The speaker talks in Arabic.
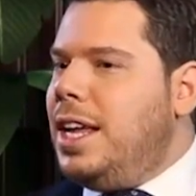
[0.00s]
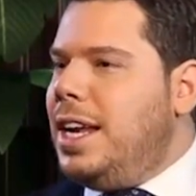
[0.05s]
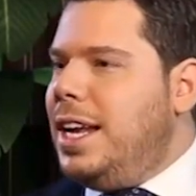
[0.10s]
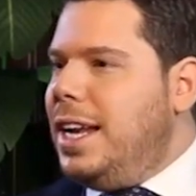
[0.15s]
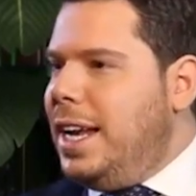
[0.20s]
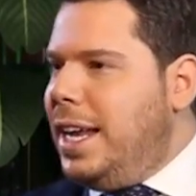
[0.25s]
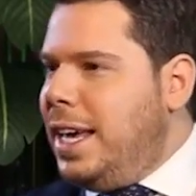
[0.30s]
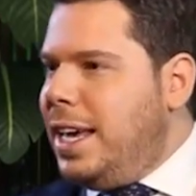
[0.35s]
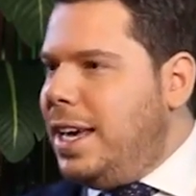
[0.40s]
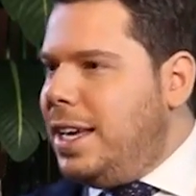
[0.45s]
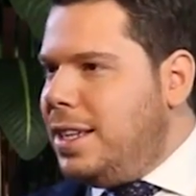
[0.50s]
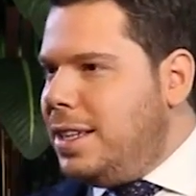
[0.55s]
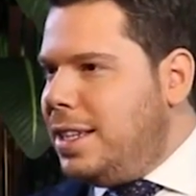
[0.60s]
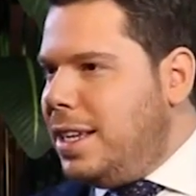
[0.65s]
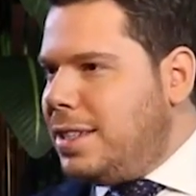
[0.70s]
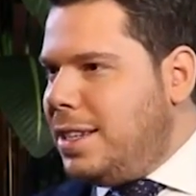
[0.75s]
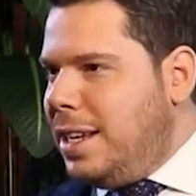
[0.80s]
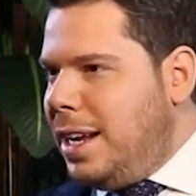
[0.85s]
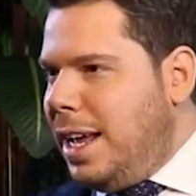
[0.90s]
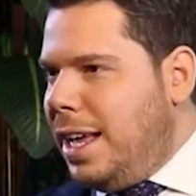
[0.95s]
ليه انت
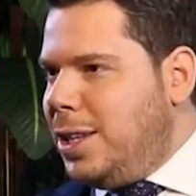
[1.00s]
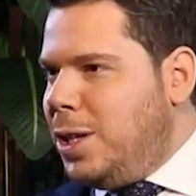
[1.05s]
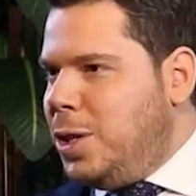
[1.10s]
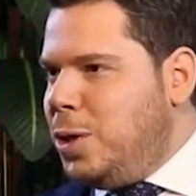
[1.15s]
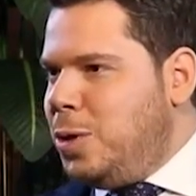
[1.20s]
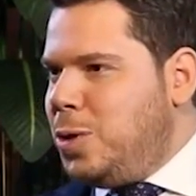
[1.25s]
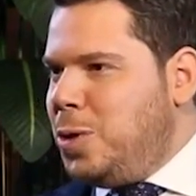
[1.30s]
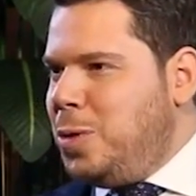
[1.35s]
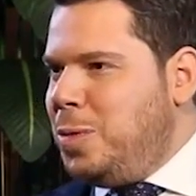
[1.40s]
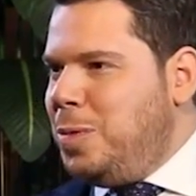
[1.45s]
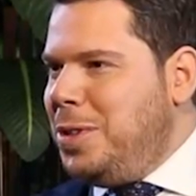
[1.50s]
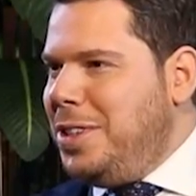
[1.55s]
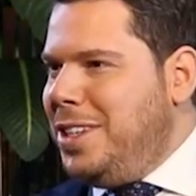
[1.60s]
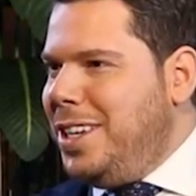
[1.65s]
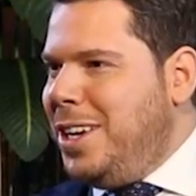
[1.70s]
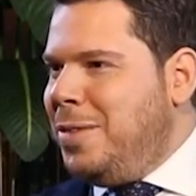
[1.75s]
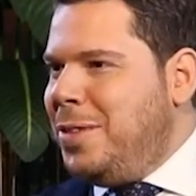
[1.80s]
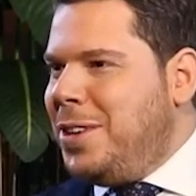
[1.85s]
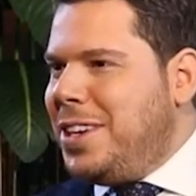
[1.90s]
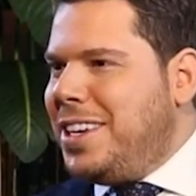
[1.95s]
سرقت
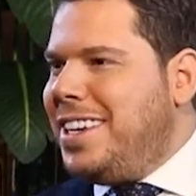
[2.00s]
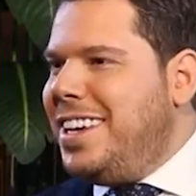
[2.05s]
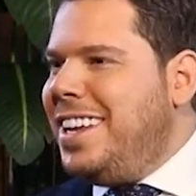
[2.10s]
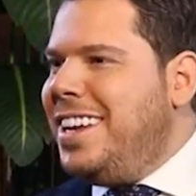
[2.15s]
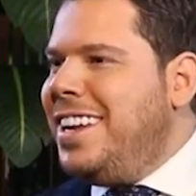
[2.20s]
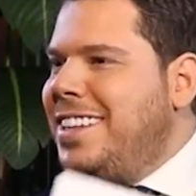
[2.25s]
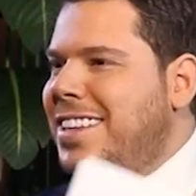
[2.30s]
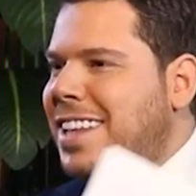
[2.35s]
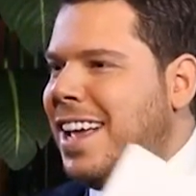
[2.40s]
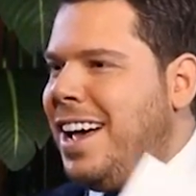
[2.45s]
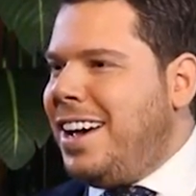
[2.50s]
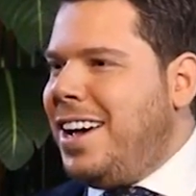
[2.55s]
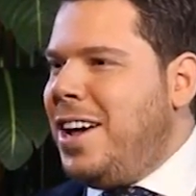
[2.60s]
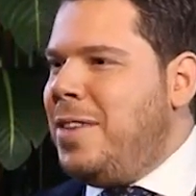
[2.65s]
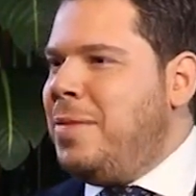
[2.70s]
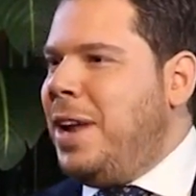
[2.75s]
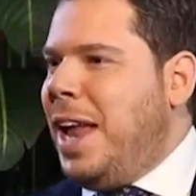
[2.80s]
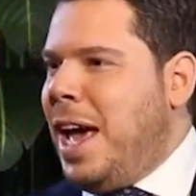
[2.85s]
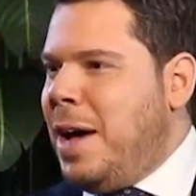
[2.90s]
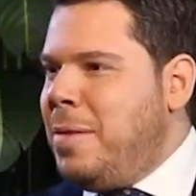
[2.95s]
النجوميه من كل
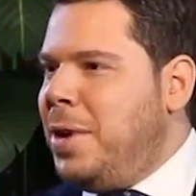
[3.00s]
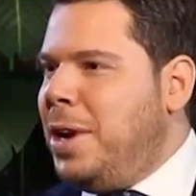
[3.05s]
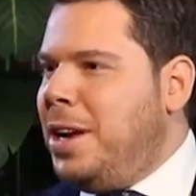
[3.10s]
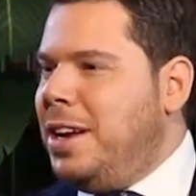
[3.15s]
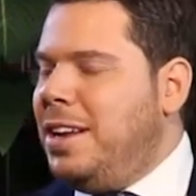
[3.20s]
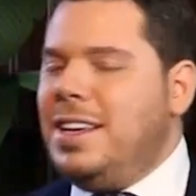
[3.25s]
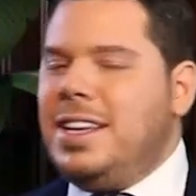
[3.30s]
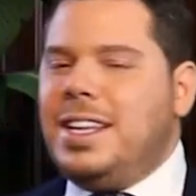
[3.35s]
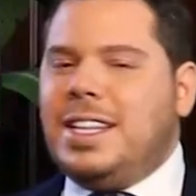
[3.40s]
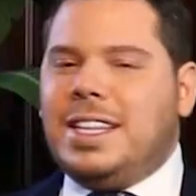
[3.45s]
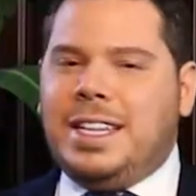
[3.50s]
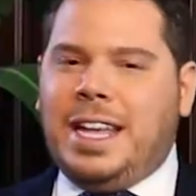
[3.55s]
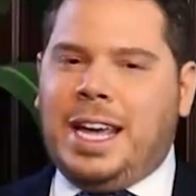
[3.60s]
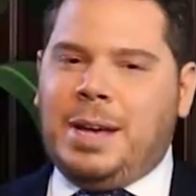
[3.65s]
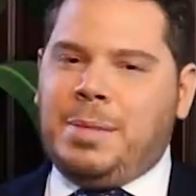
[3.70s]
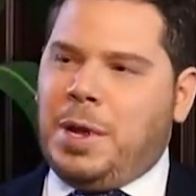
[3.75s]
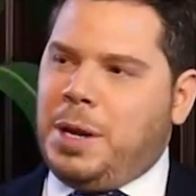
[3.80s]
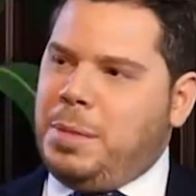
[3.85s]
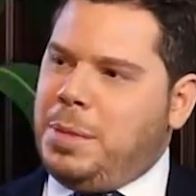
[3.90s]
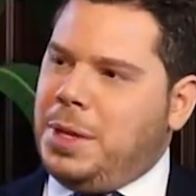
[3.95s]
طاقم العمل
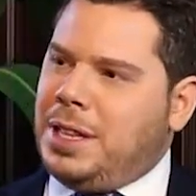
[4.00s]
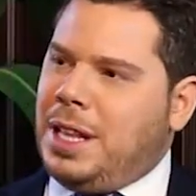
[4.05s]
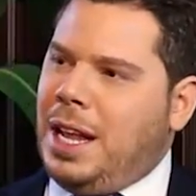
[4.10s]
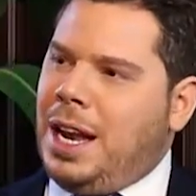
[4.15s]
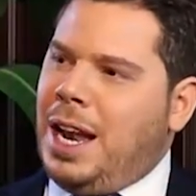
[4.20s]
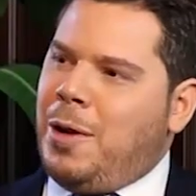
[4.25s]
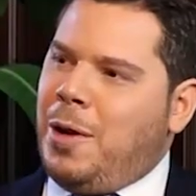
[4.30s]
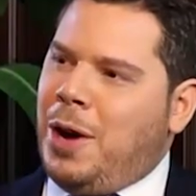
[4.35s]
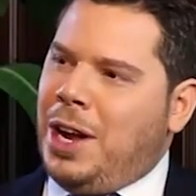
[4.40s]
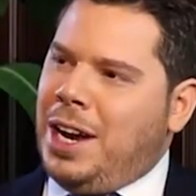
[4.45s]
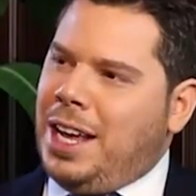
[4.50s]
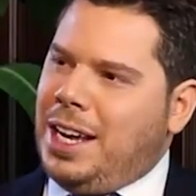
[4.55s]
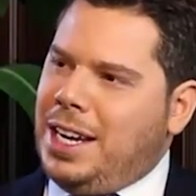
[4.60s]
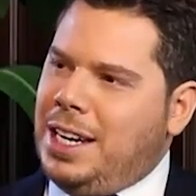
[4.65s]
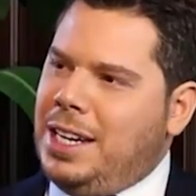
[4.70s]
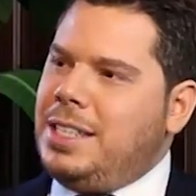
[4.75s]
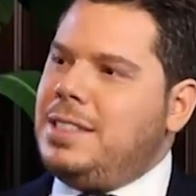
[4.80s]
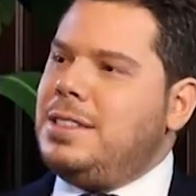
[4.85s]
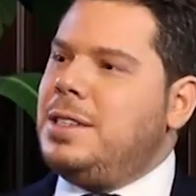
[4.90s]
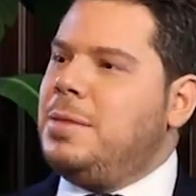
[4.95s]
دائما بيطلعوا على
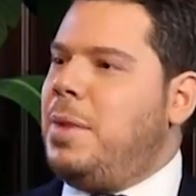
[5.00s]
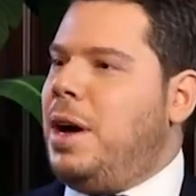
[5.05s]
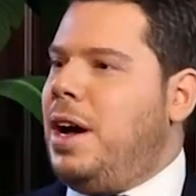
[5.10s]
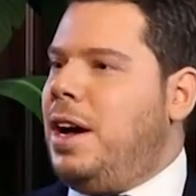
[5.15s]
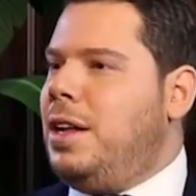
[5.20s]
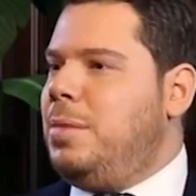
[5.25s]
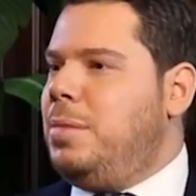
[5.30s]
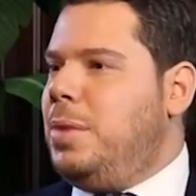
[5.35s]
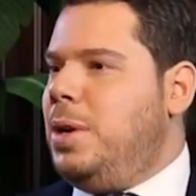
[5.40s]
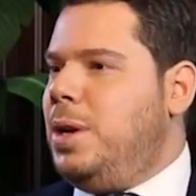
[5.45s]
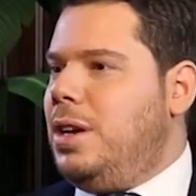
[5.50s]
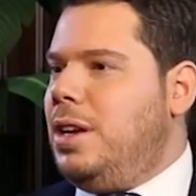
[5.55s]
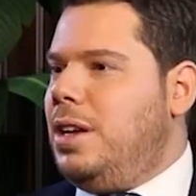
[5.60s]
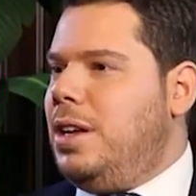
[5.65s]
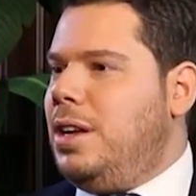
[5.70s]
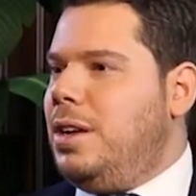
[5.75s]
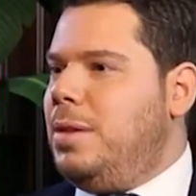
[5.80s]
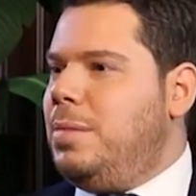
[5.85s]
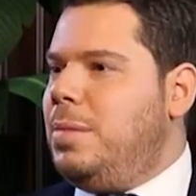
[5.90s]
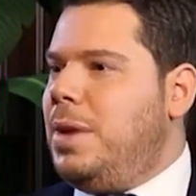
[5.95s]
الي سمعان
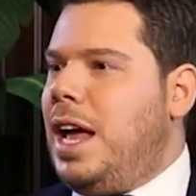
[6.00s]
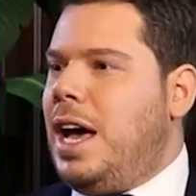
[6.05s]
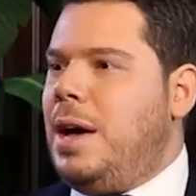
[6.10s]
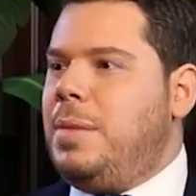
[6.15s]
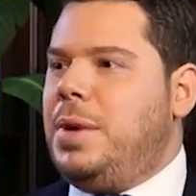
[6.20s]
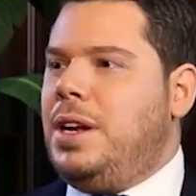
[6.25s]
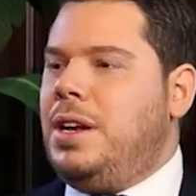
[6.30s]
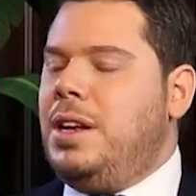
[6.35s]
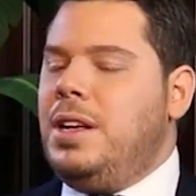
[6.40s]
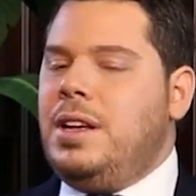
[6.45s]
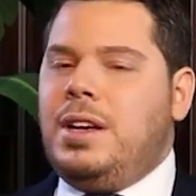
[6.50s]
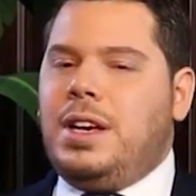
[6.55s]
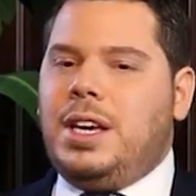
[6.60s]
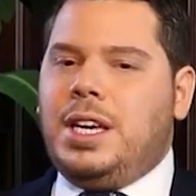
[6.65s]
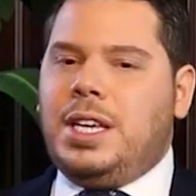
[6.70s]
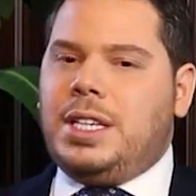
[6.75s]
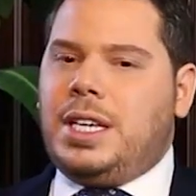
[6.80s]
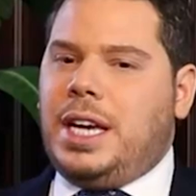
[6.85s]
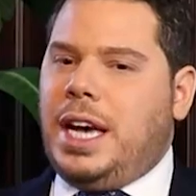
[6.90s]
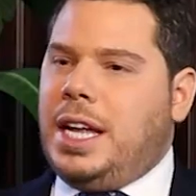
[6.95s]
بالعمل
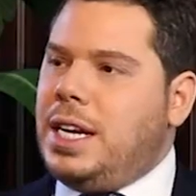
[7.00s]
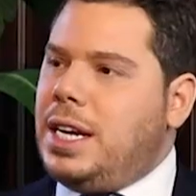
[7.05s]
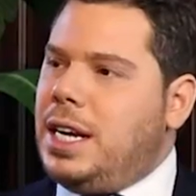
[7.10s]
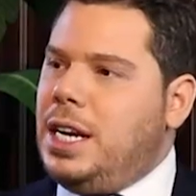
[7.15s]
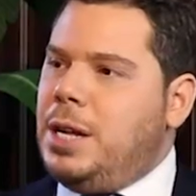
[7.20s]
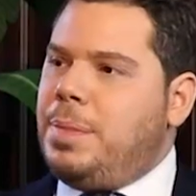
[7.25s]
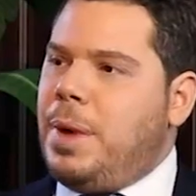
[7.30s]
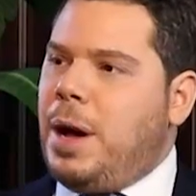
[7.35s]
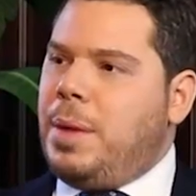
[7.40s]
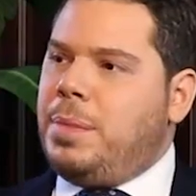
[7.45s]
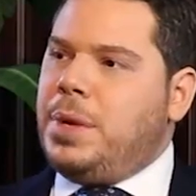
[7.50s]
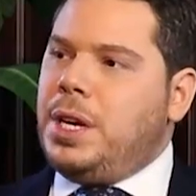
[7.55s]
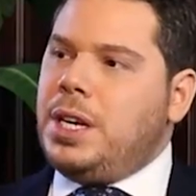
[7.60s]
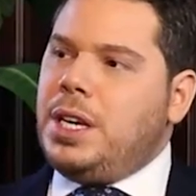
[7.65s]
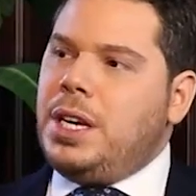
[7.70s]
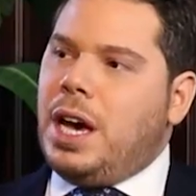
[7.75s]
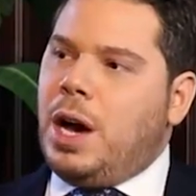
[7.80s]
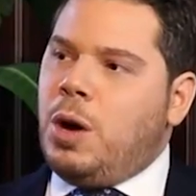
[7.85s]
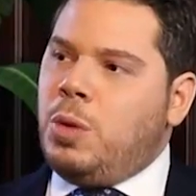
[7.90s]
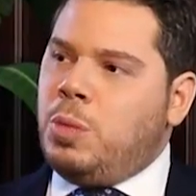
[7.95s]
ان كان كليب عم
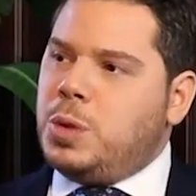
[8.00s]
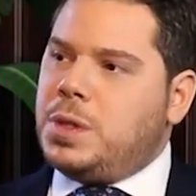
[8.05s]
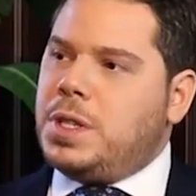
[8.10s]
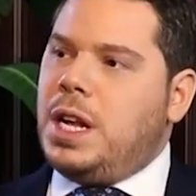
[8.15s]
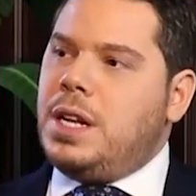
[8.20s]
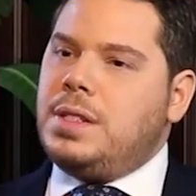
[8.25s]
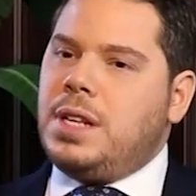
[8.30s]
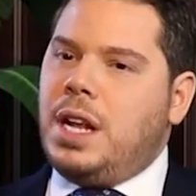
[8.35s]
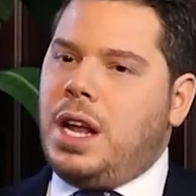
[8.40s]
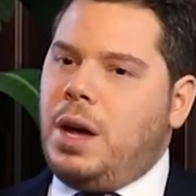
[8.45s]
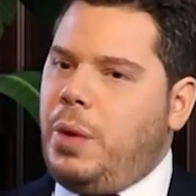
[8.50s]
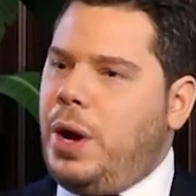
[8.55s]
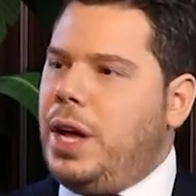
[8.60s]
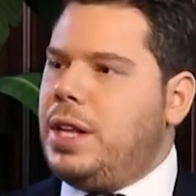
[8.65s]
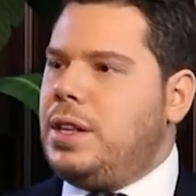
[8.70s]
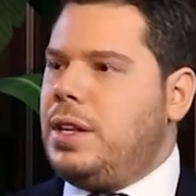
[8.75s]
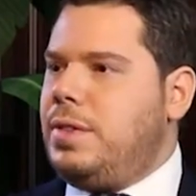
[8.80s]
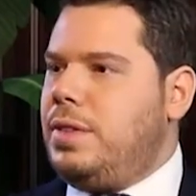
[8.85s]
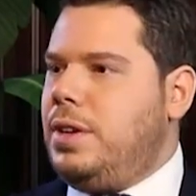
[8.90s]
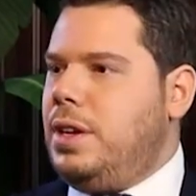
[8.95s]
نحكي او مسلسل او
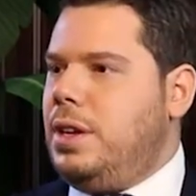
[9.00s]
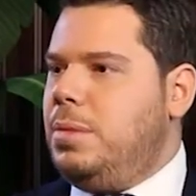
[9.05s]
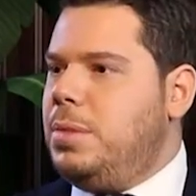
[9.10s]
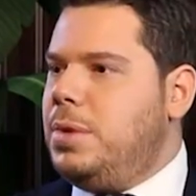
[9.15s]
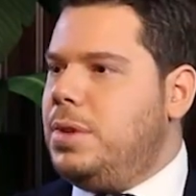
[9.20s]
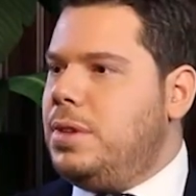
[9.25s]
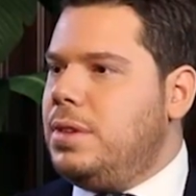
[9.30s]
حتى فيلم